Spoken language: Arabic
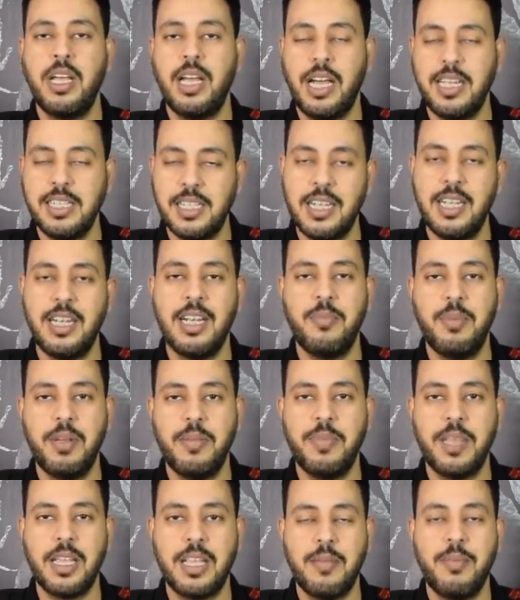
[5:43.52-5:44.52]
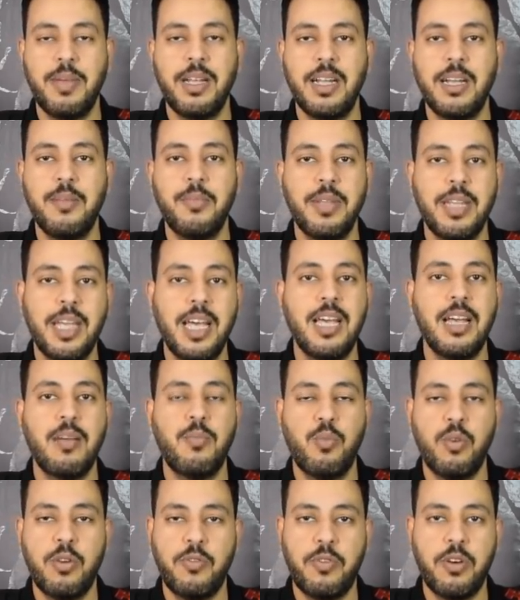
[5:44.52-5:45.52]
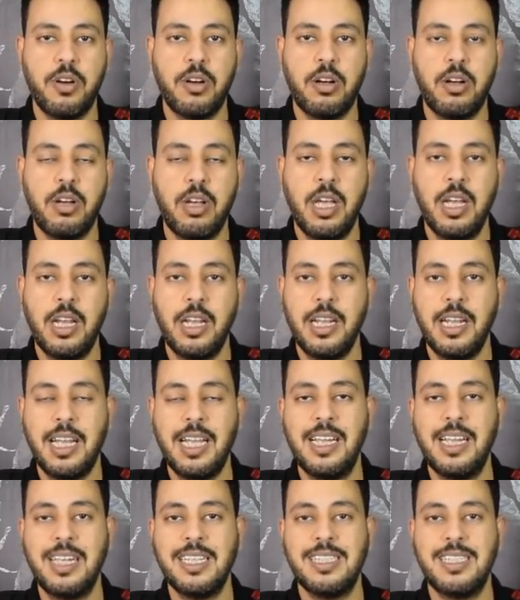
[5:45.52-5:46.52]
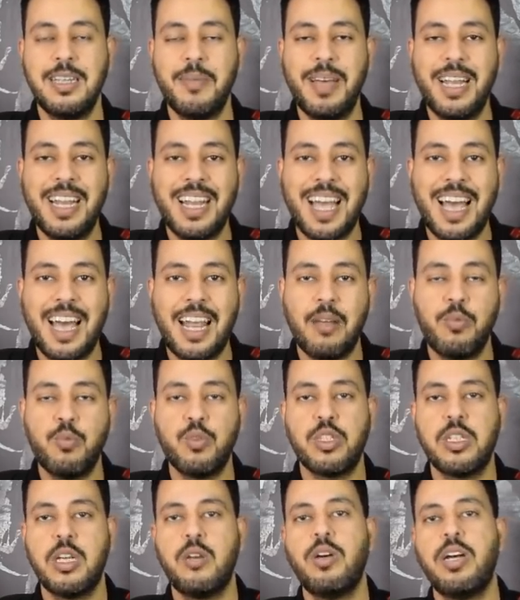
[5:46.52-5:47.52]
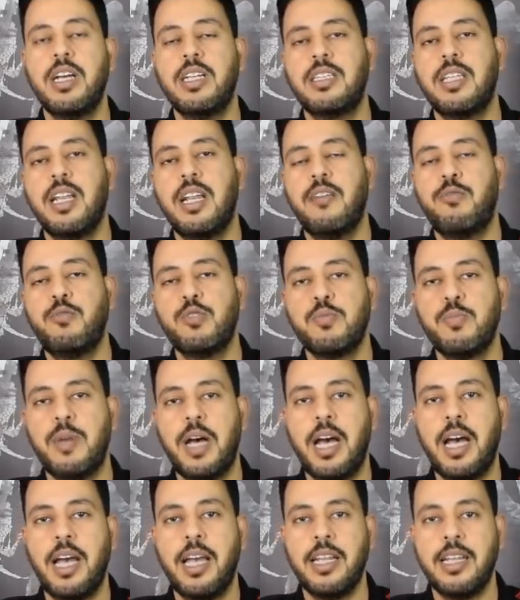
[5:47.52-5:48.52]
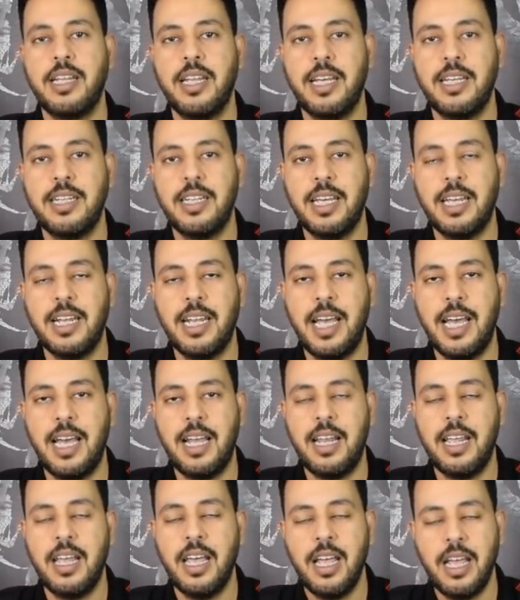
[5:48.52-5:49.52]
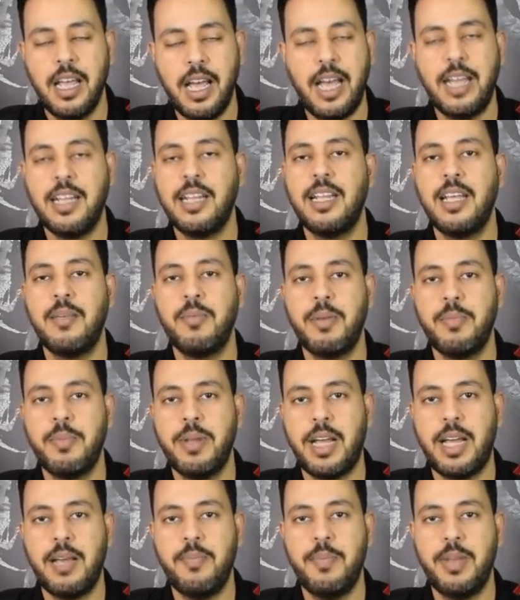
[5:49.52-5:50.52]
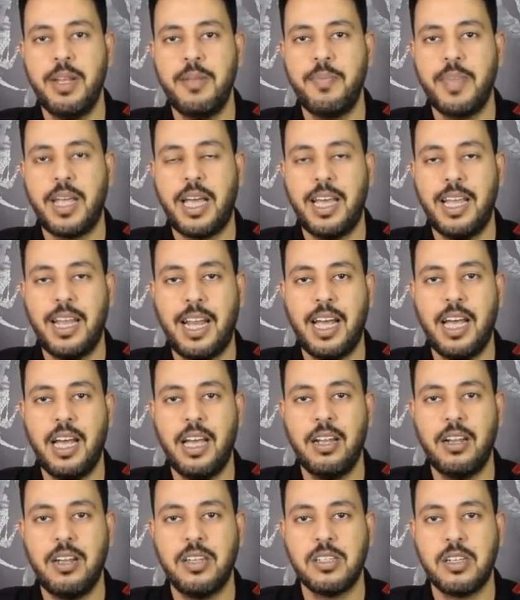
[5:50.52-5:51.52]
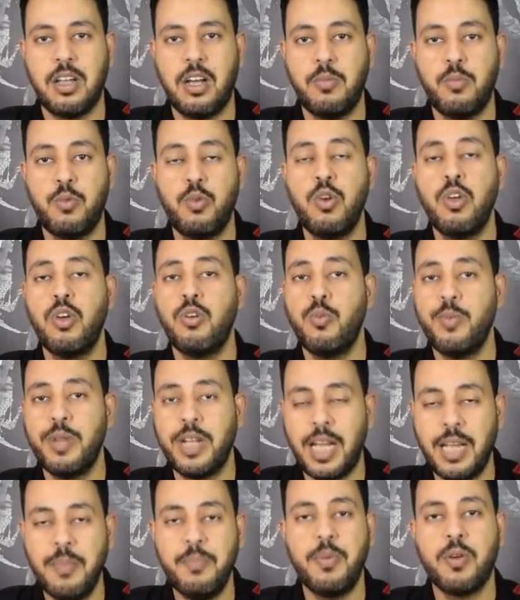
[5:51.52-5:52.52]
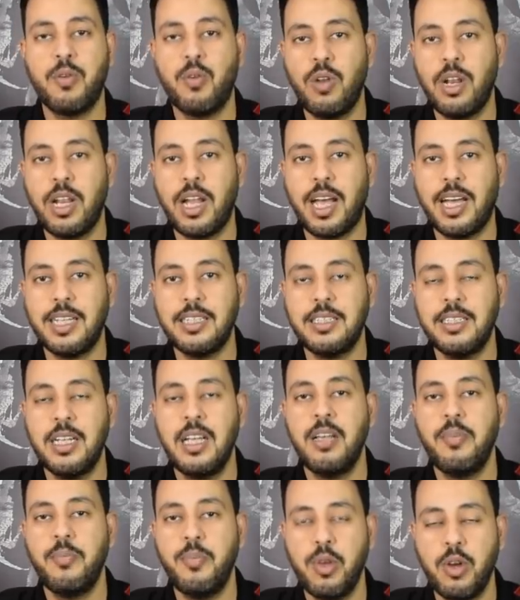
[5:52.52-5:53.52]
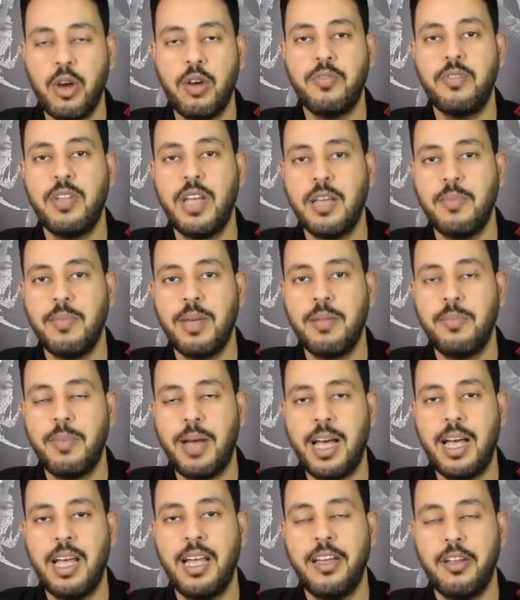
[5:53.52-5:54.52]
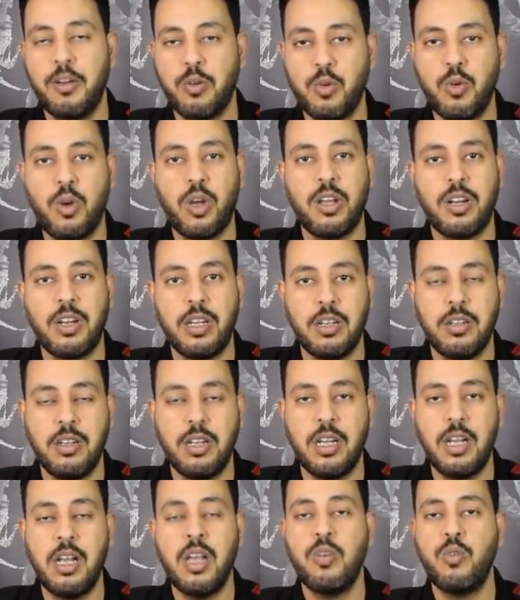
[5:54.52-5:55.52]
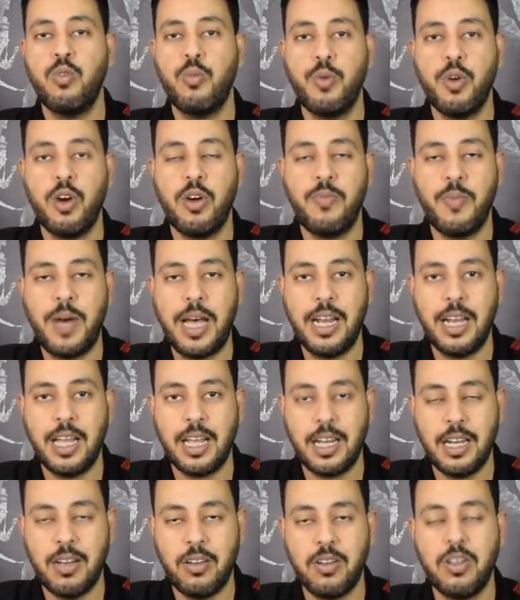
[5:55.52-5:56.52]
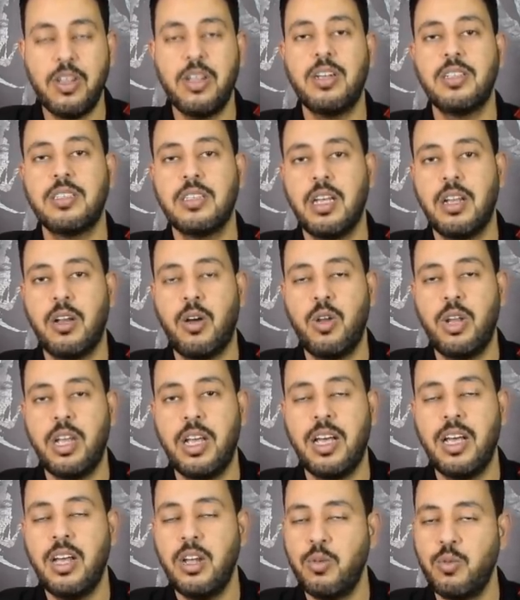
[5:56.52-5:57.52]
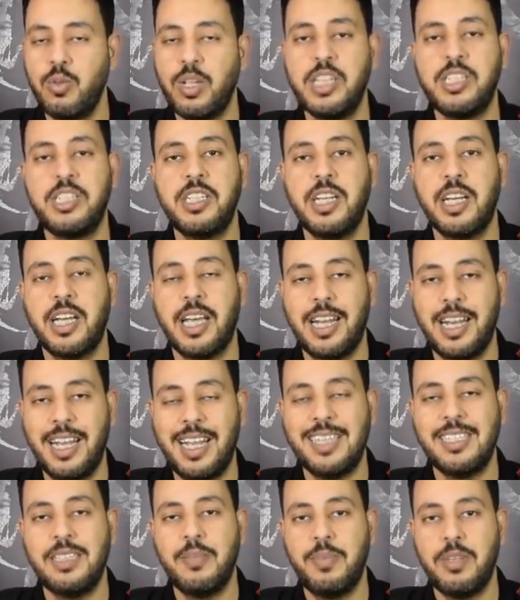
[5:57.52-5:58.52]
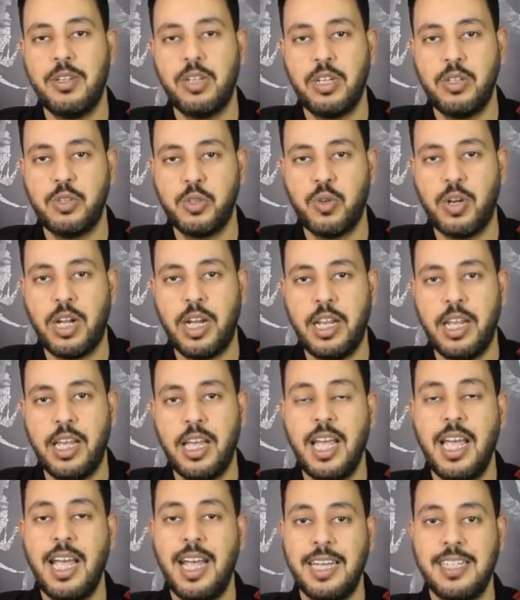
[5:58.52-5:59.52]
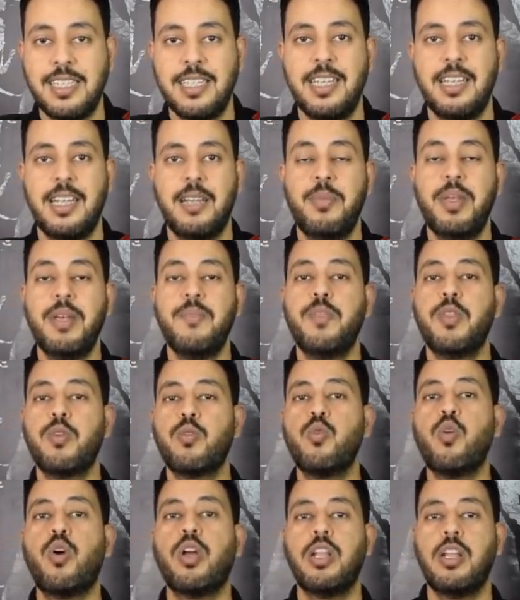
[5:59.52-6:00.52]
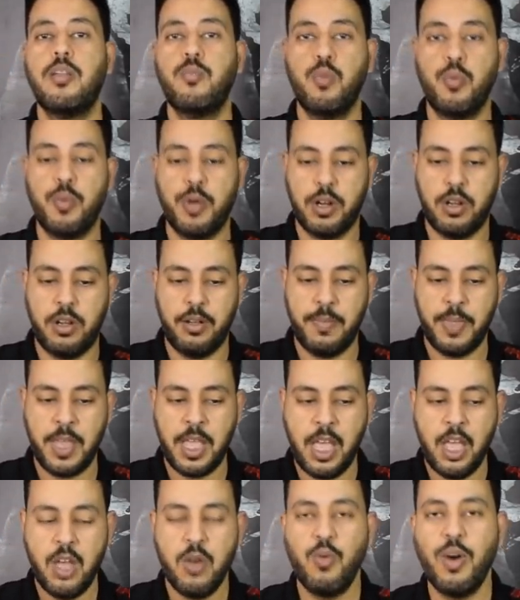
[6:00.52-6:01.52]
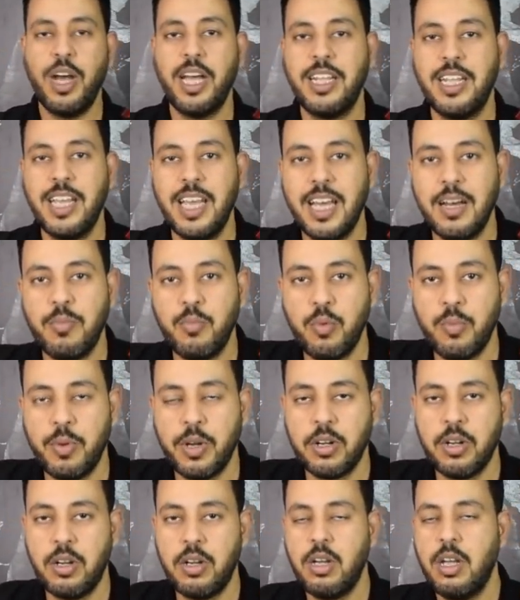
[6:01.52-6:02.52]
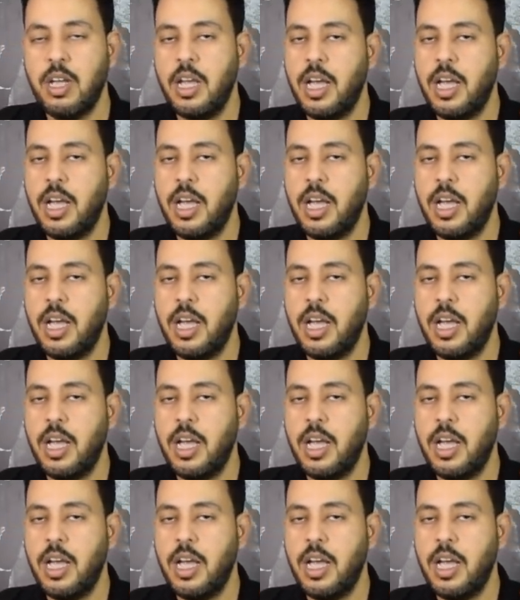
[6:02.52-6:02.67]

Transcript: حسين لبيب نتمنى بدايه موفقه لنادي الزمالك على مستوى التنافس مع النادي الاهلي احنا دايما بنحب نمنح الحق لاصحابه وبنحب كل حد بيقف دايما مع الروح الرياضيه وبيقف مع الاخلاقيات العليا وده شيء كان لازم نشكر عليه حسين لبيب نروح للمباراه واداء مباراه